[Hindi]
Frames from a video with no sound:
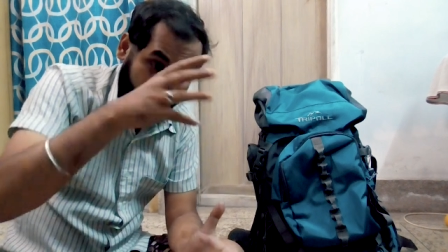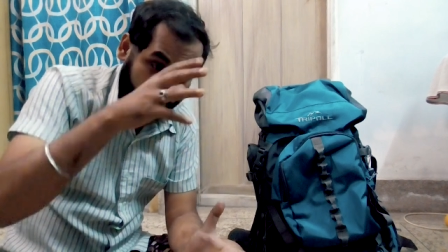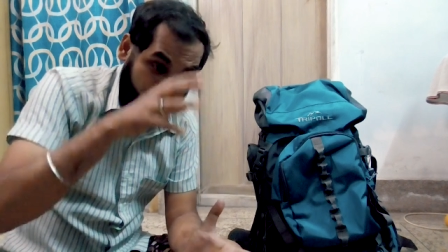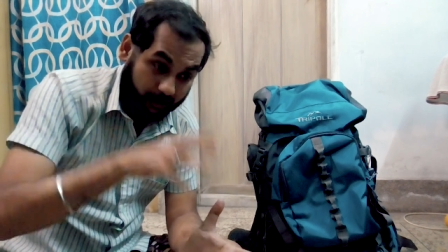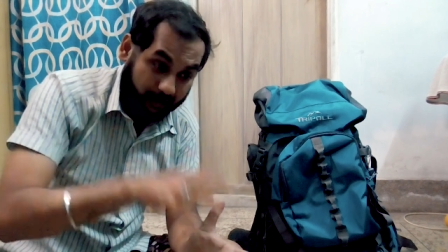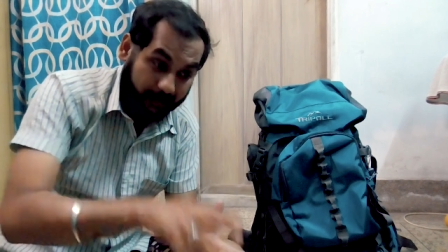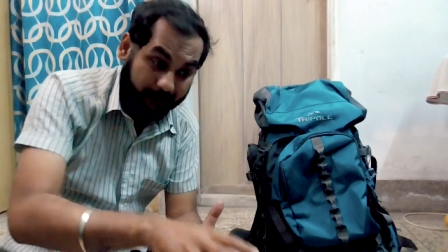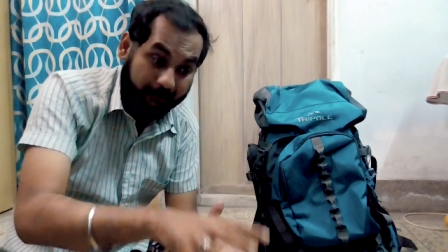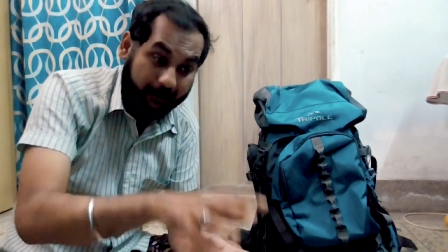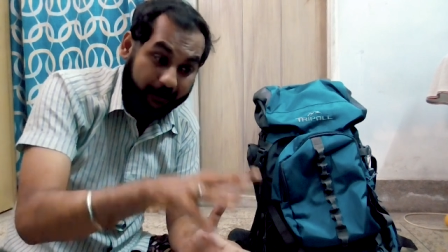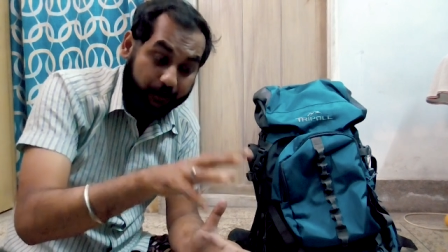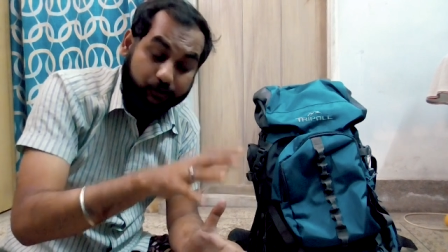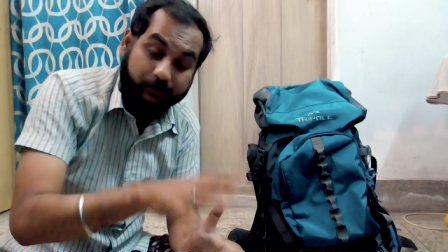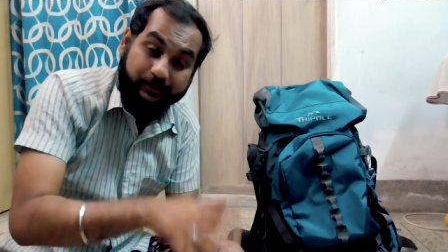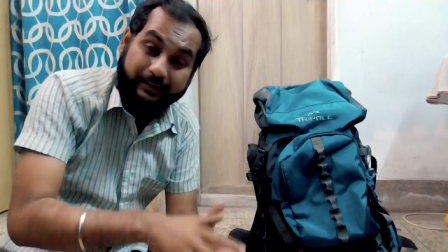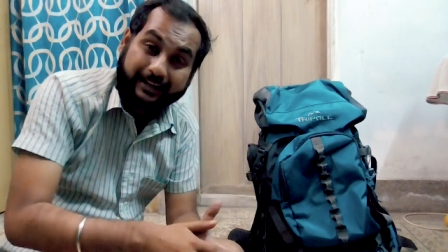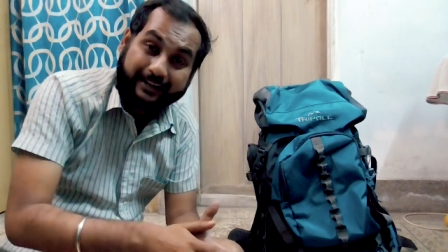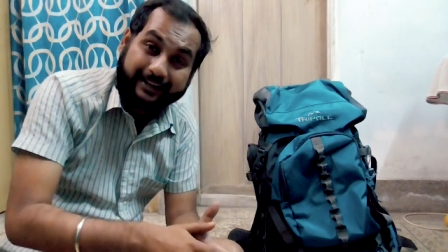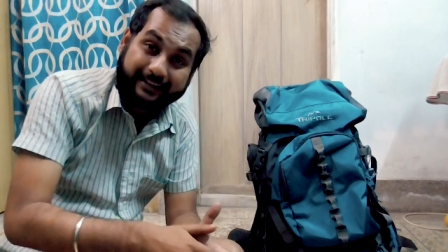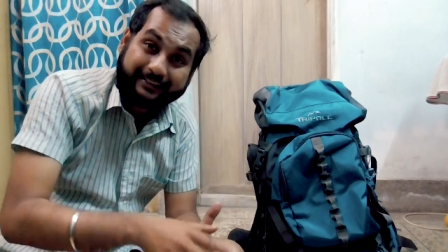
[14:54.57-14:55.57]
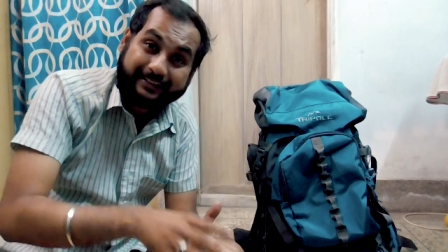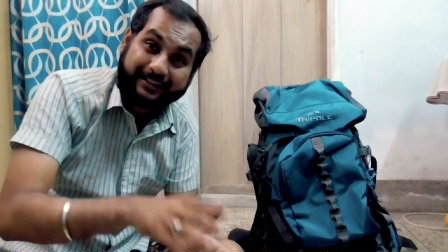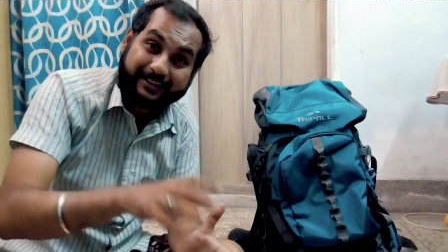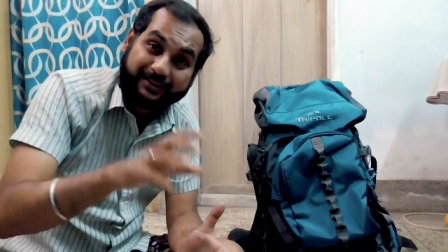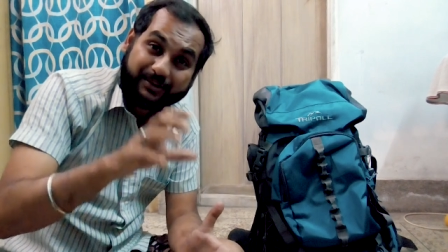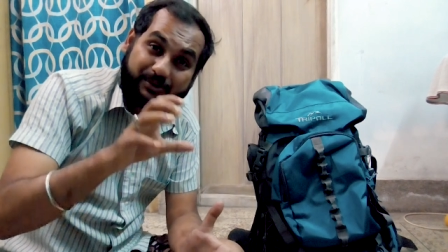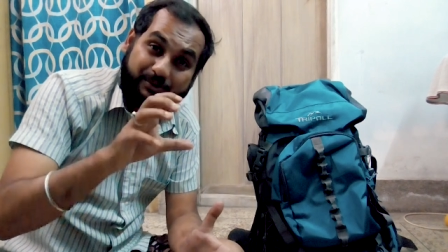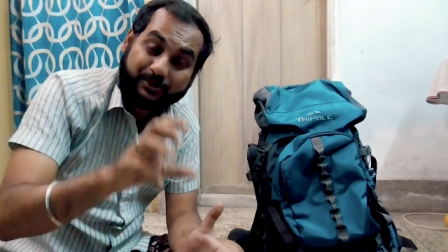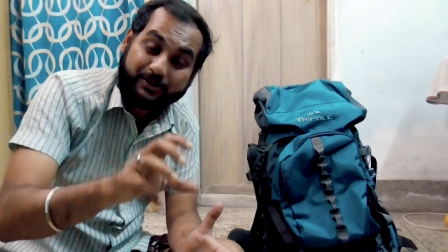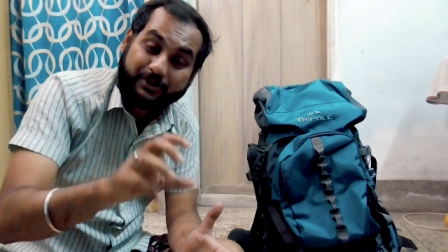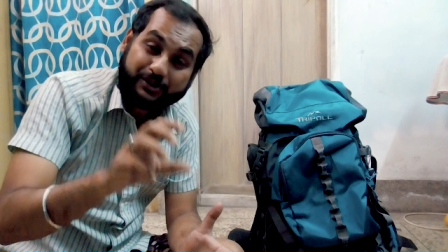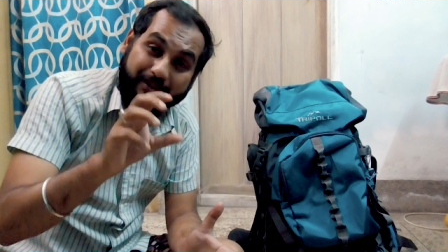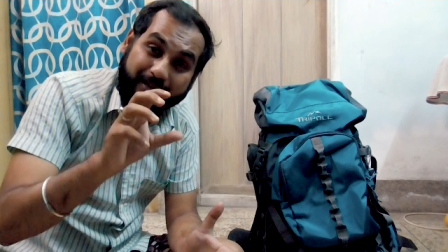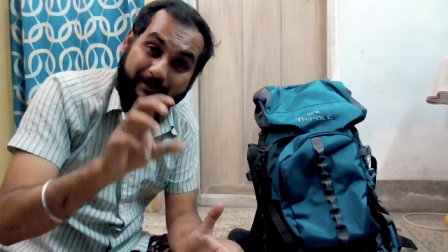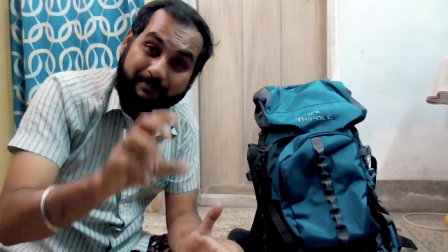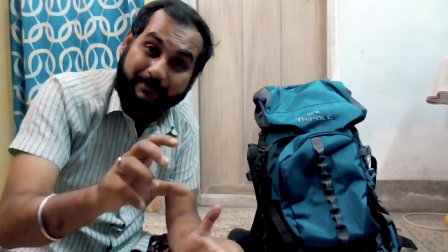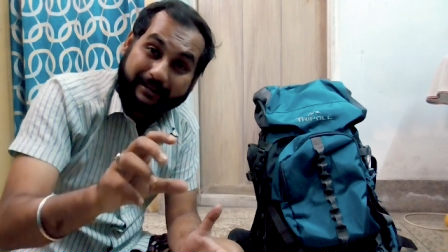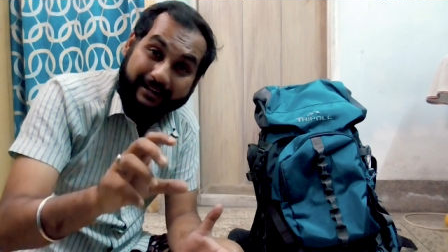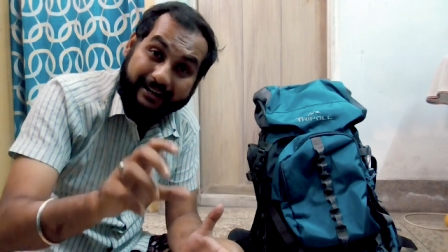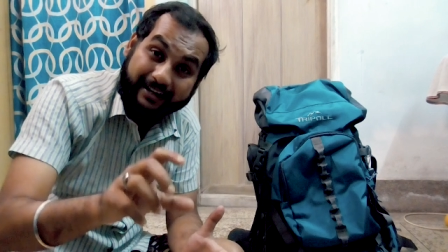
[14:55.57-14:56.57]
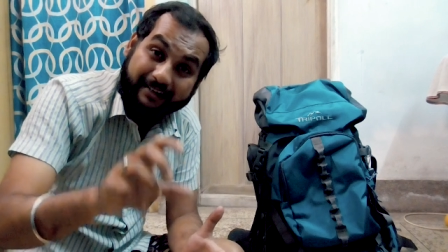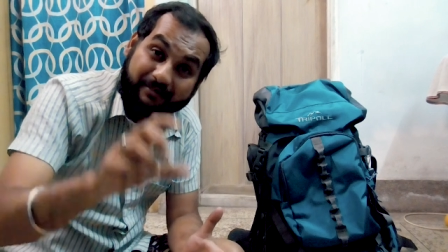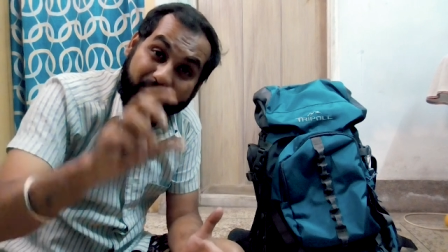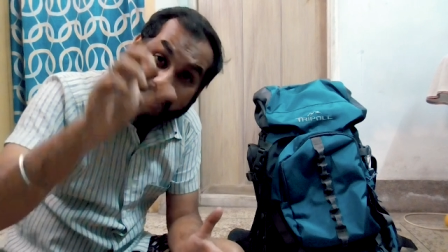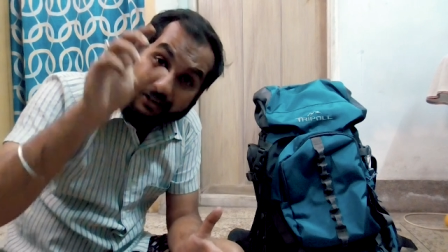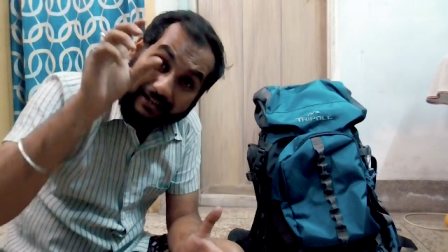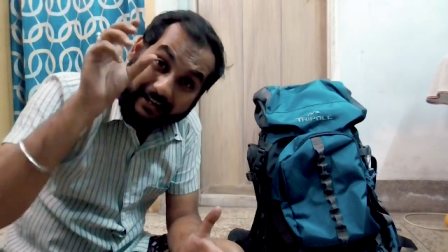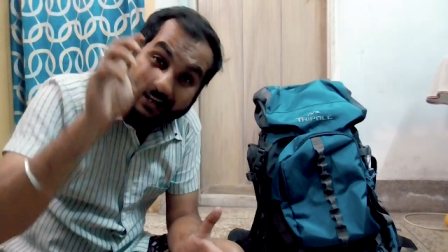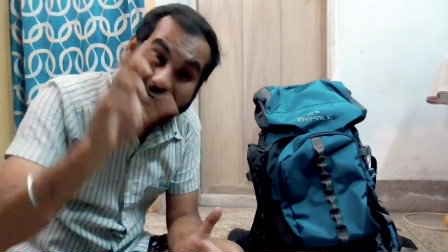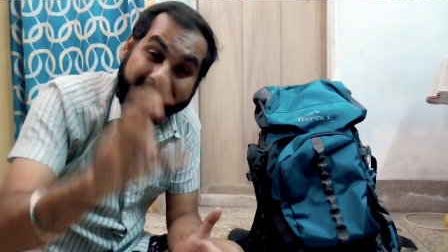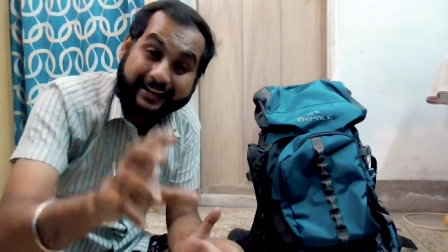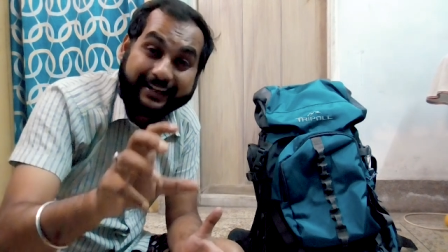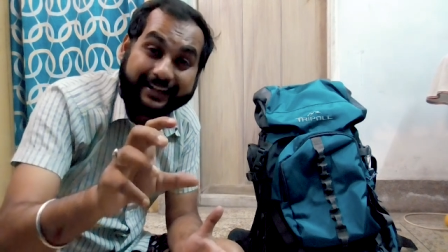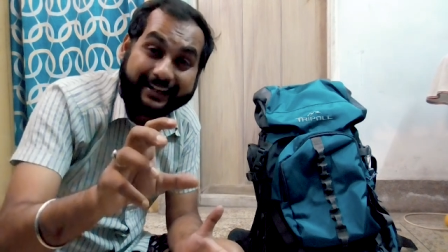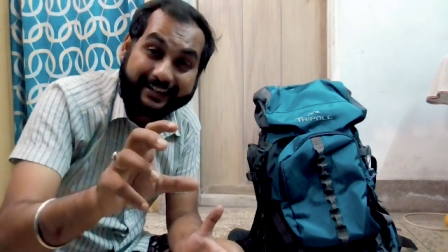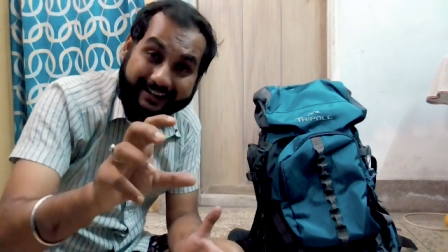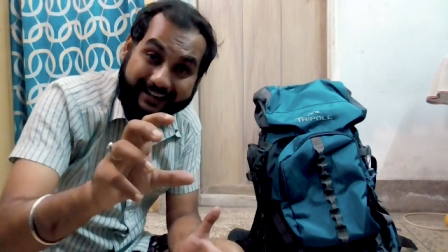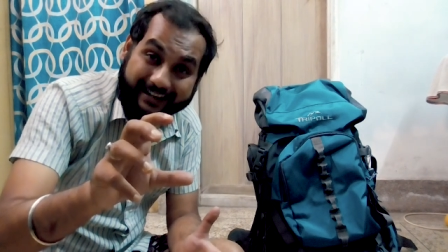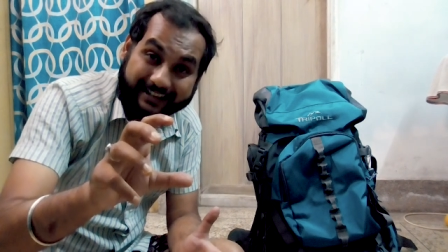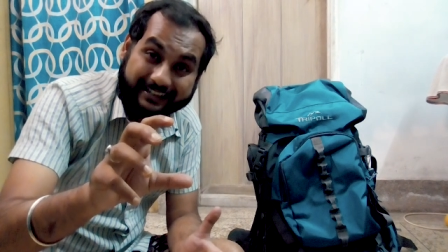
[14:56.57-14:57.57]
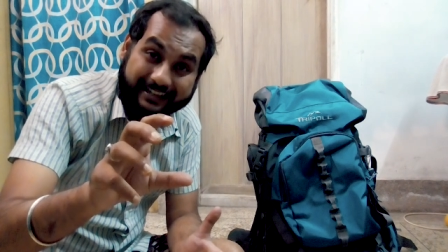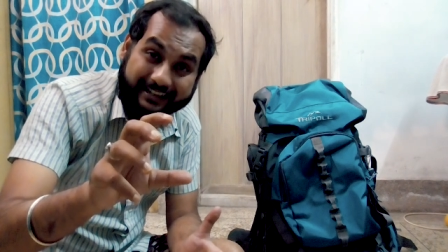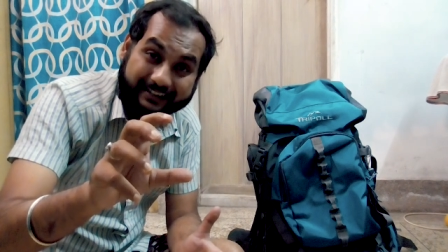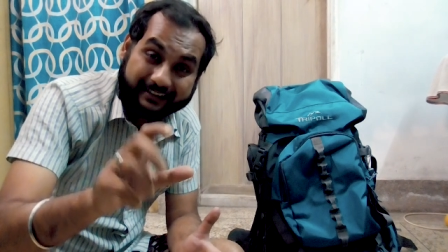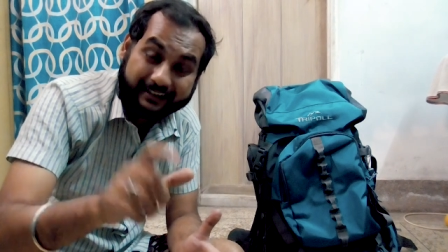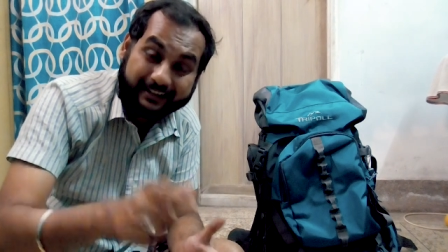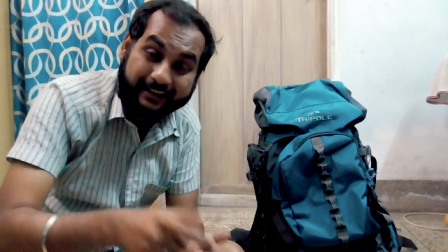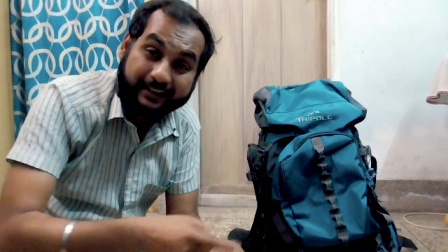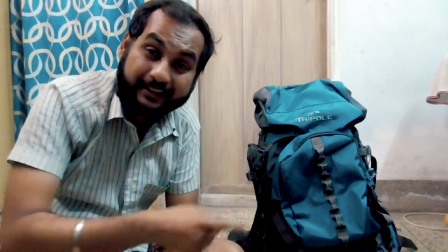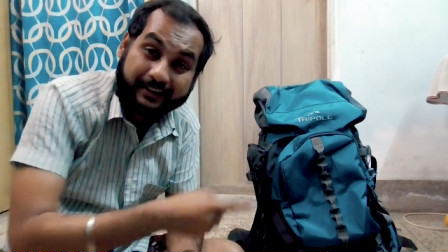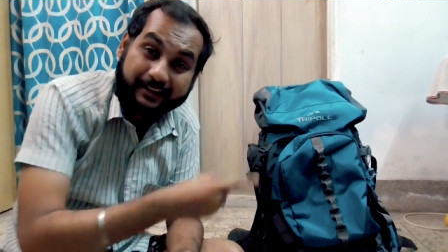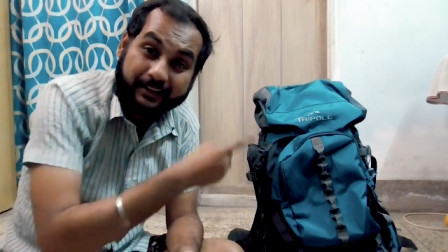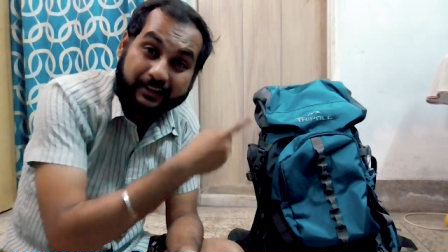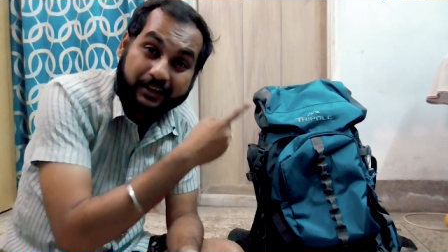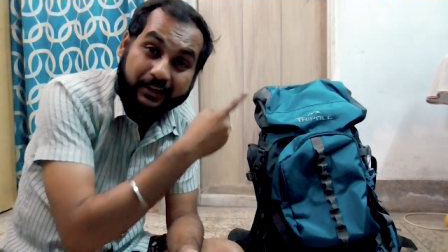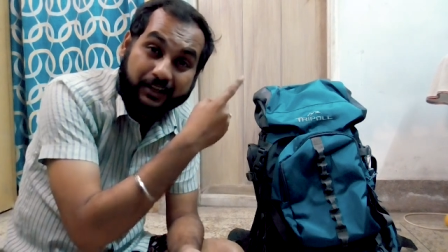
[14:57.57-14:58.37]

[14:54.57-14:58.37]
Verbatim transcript: तो हवा घुसता रहता है तो वो जो कपड़े हैं वो नए नए रह जाते हैं